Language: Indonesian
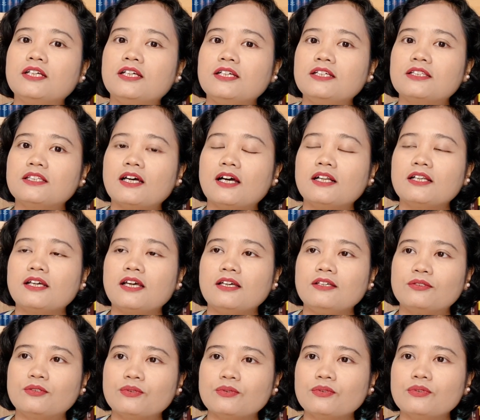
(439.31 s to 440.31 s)
di Italia
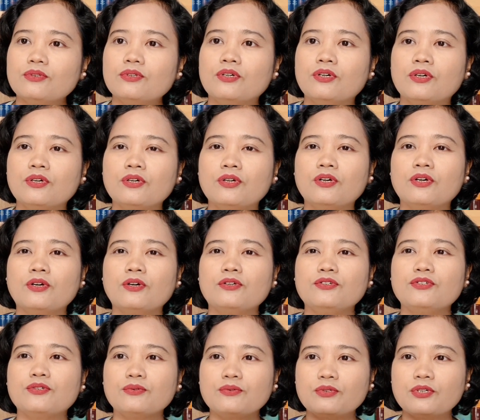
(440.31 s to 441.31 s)
itu
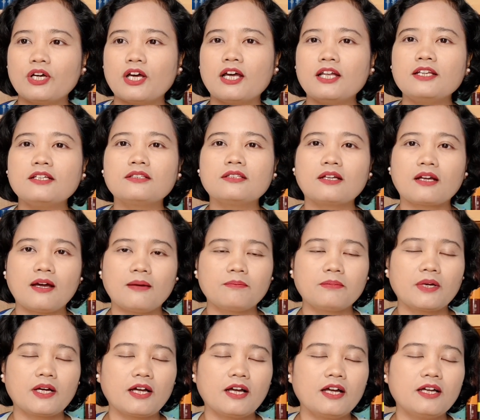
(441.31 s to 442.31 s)
juga
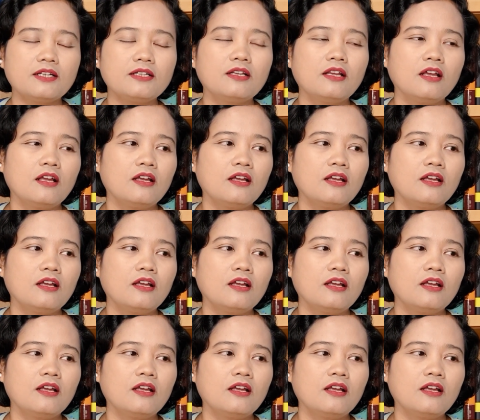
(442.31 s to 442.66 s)
diterapkan